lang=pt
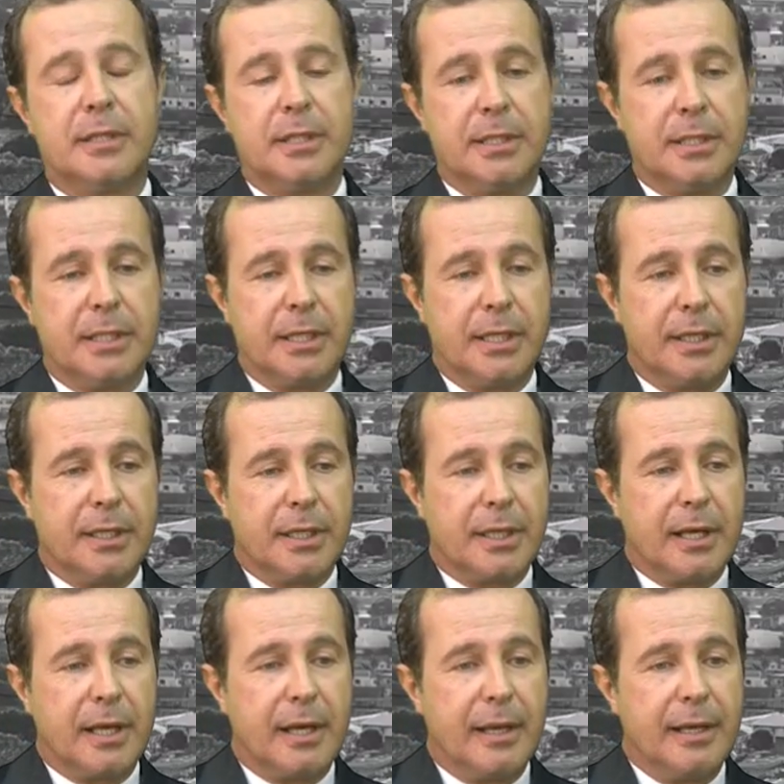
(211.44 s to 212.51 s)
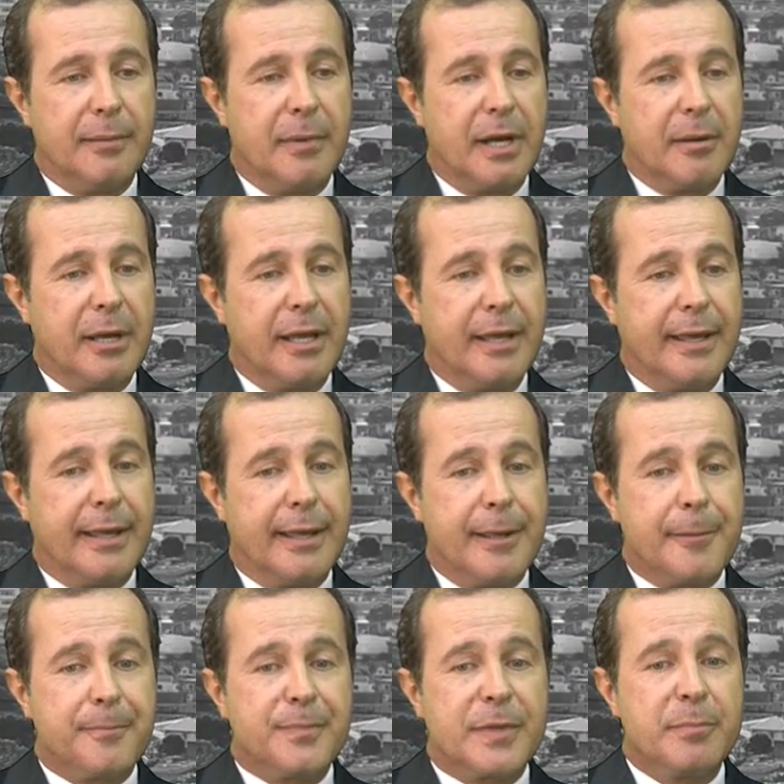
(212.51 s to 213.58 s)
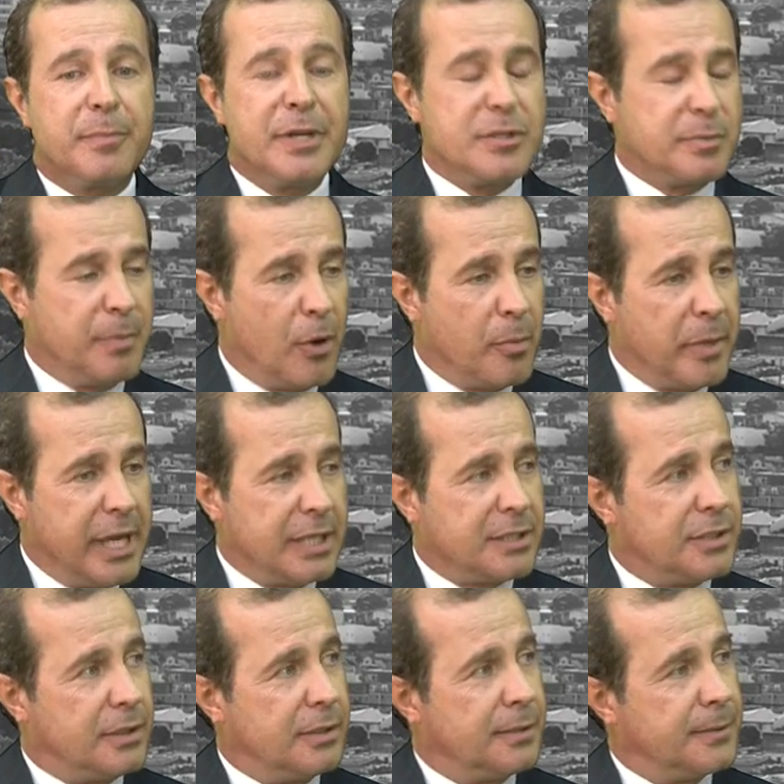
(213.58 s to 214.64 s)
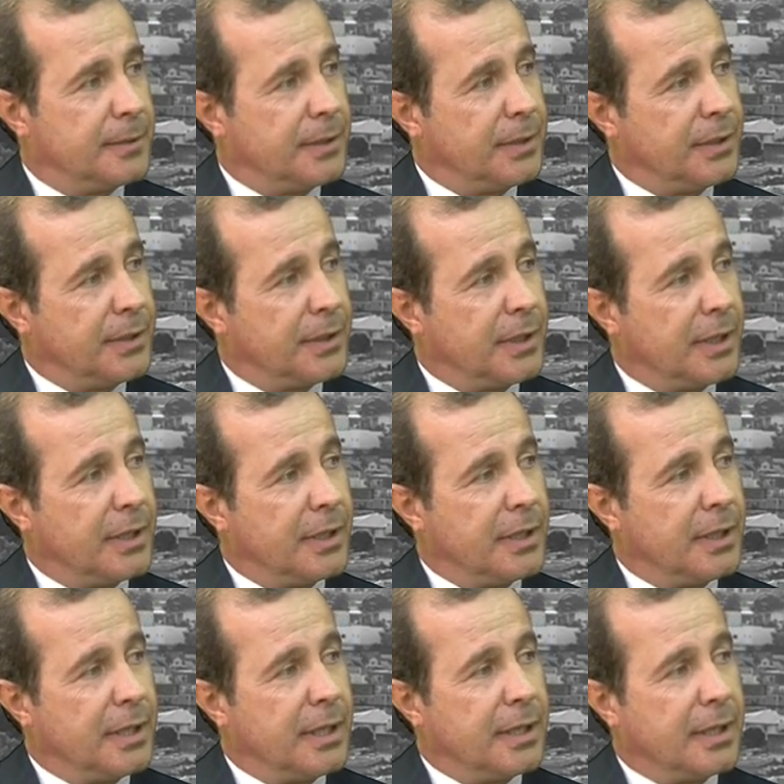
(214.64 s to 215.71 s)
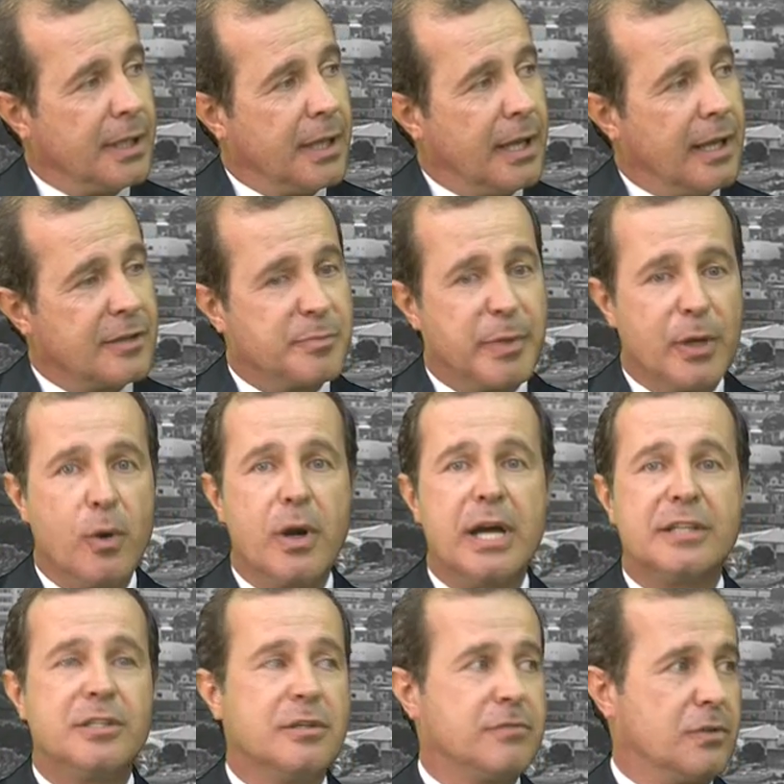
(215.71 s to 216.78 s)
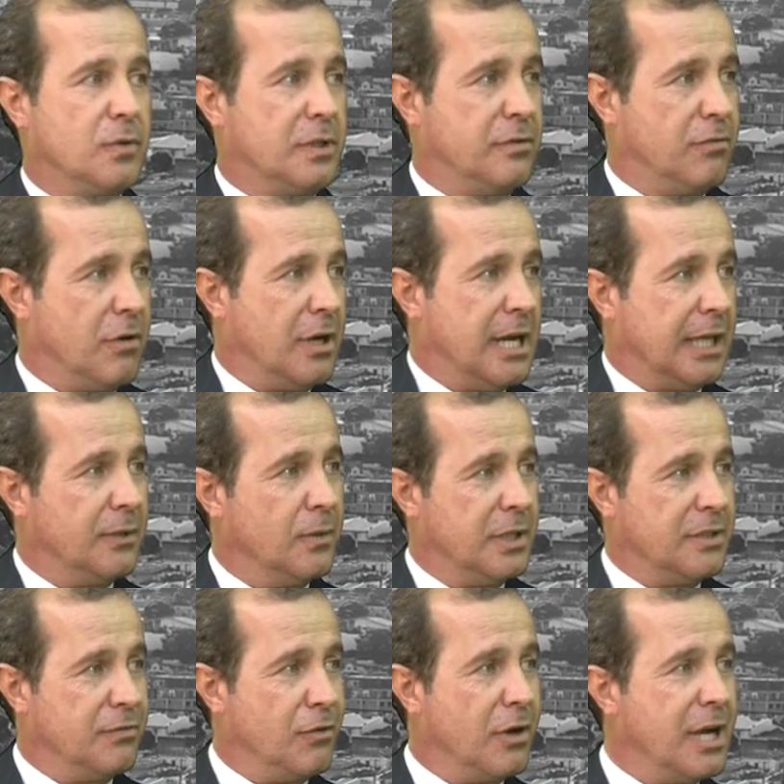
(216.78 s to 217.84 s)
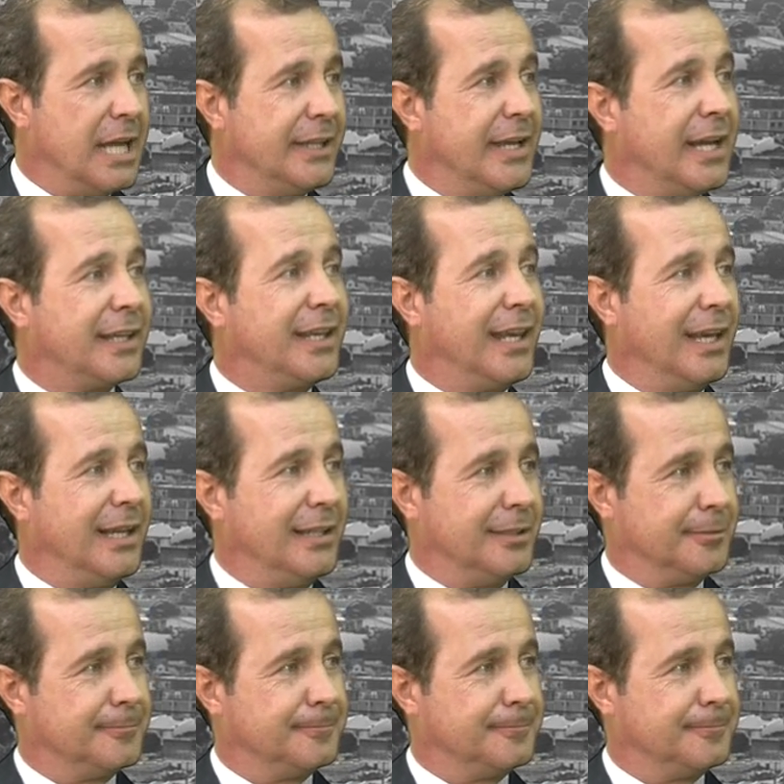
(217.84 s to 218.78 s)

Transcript: É. é principalmente as prerrogativas do advogado. O advogado é aquele. V